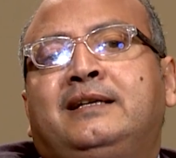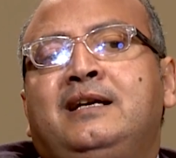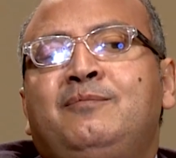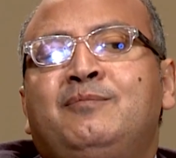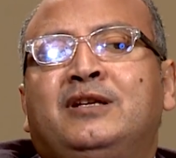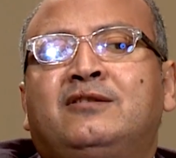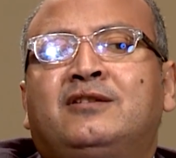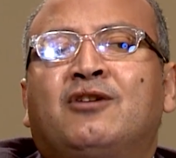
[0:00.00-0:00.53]

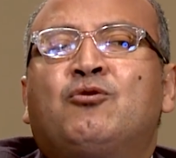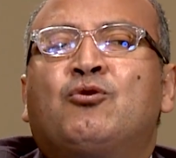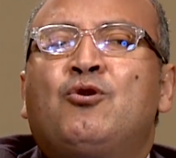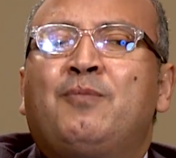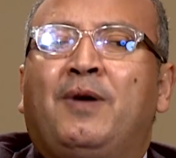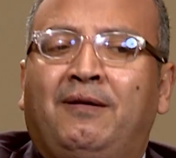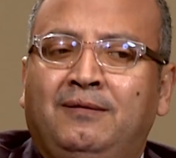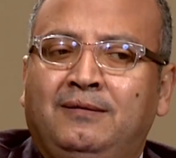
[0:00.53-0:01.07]
كلمة
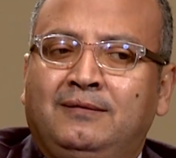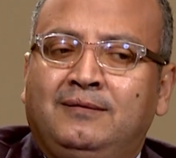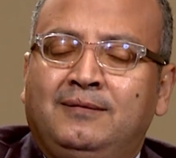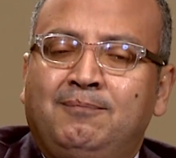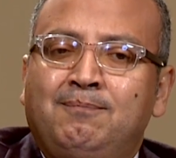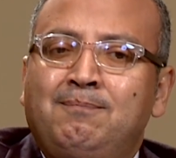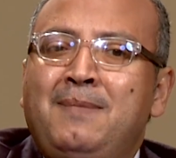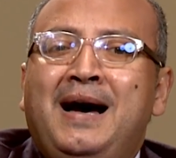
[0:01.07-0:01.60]
تجربة
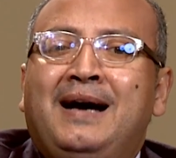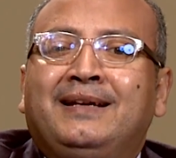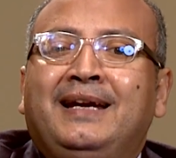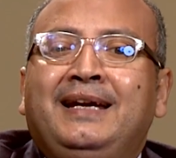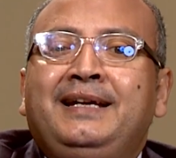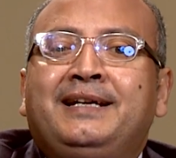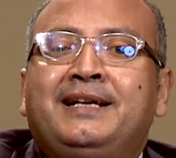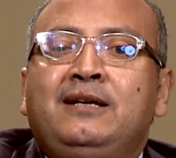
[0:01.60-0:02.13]
معنى
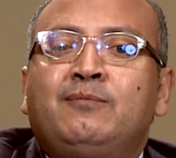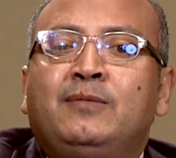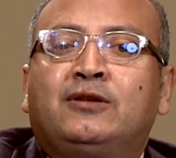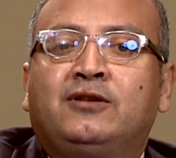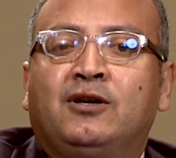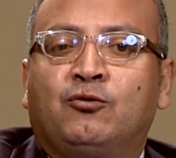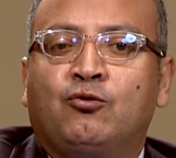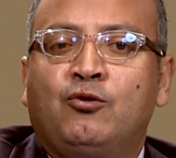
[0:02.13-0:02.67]
إيه كلمة
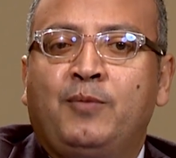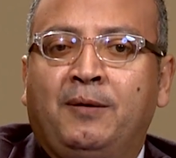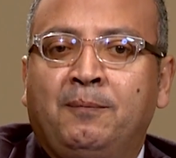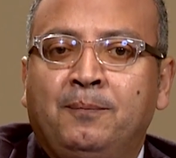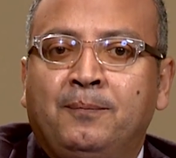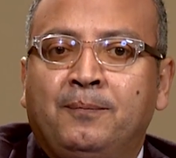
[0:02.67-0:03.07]
تجربة؟